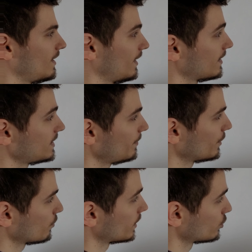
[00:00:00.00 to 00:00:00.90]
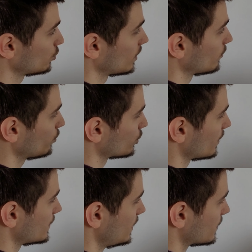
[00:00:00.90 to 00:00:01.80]
Ja, das sieht man auch ganz schön am Ohmschen
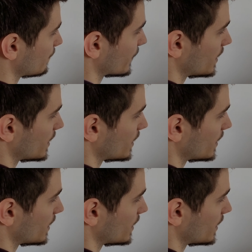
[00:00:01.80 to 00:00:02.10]
Gesetz.